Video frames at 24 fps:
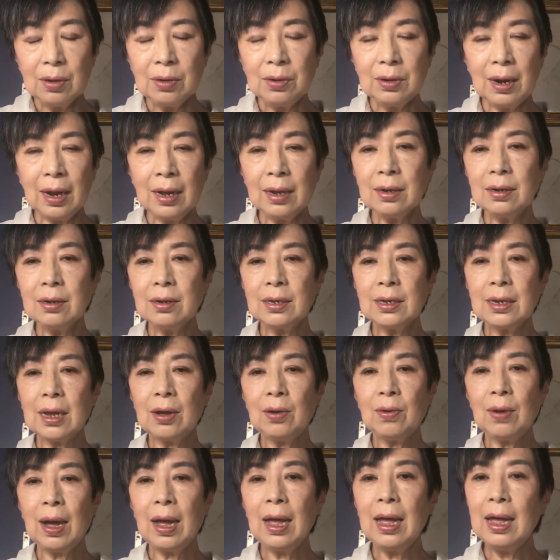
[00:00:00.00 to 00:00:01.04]
フランクルさ
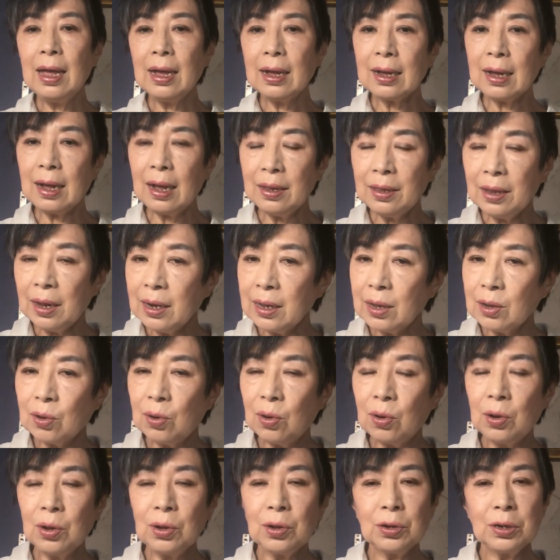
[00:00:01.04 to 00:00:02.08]
んはかなり
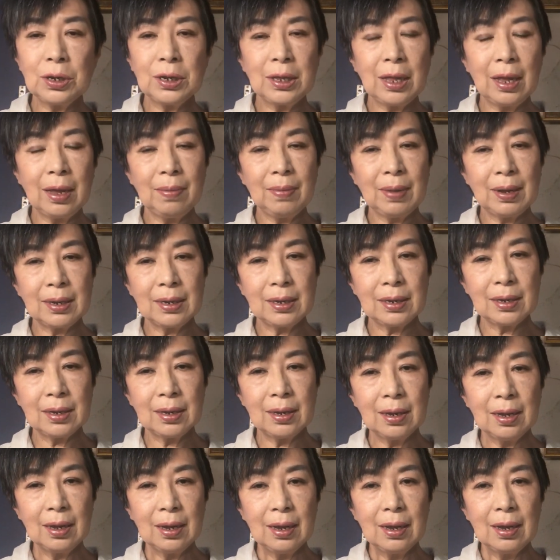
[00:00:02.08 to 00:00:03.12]
高揚しています。
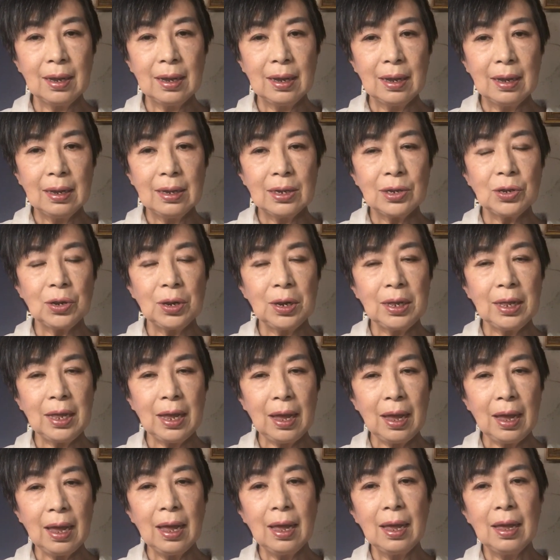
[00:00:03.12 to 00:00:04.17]
それ
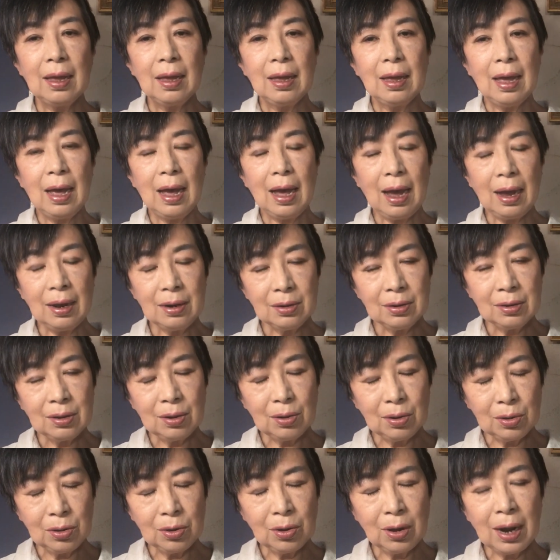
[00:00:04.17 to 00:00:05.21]
である
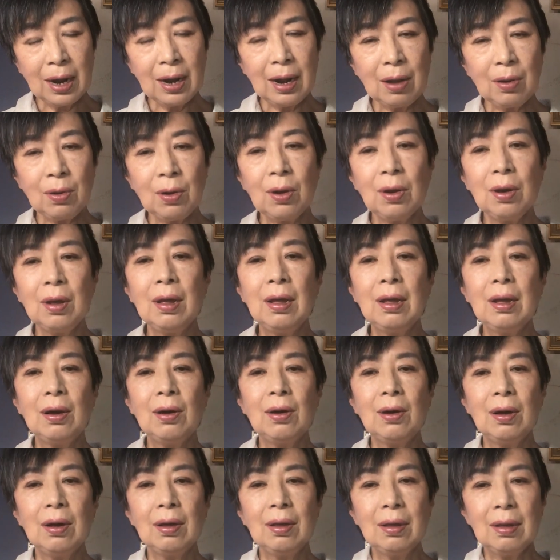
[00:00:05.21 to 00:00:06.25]
事柄を
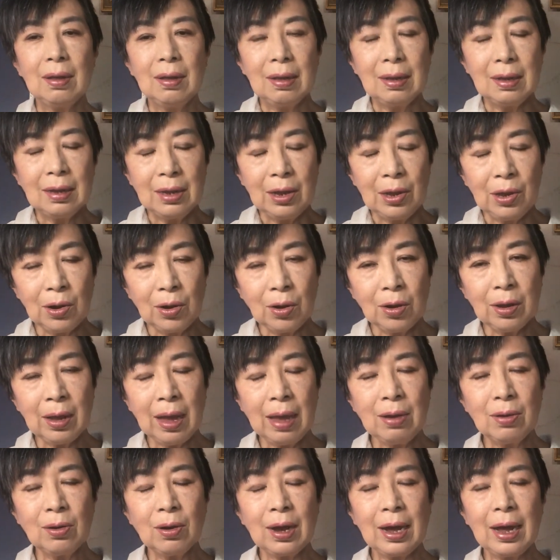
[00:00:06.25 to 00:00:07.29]
表
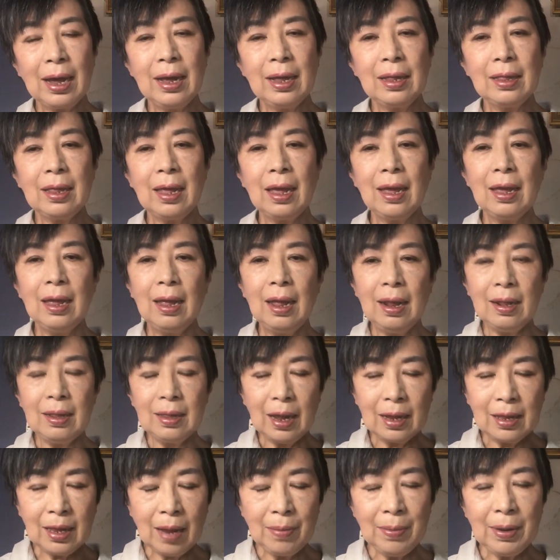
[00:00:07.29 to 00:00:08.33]
現を変えて
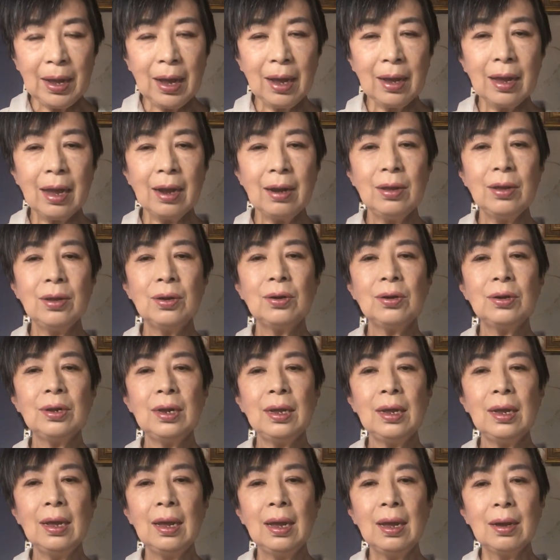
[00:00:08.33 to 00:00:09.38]
畳みかけるよう
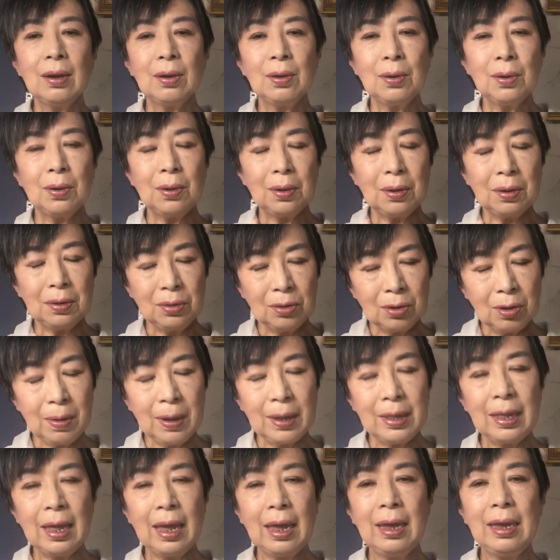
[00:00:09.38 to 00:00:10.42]
にこう述
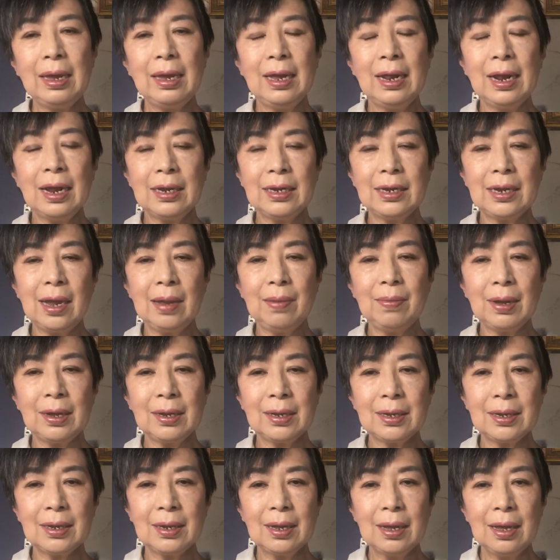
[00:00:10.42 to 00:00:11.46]
べていらっしゃいま
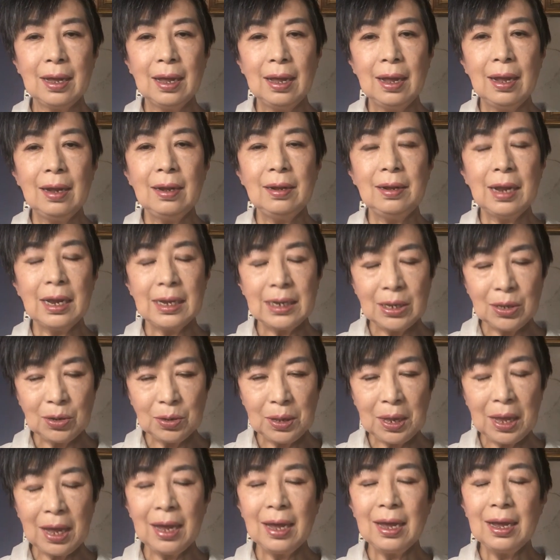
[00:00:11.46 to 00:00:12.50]
す。ですの
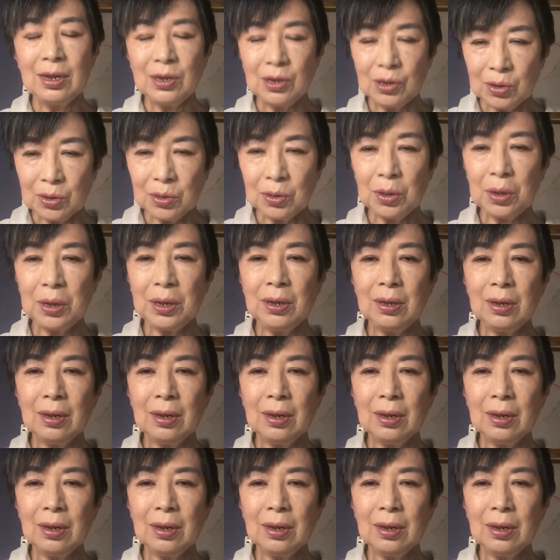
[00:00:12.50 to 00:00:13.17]
でちょっと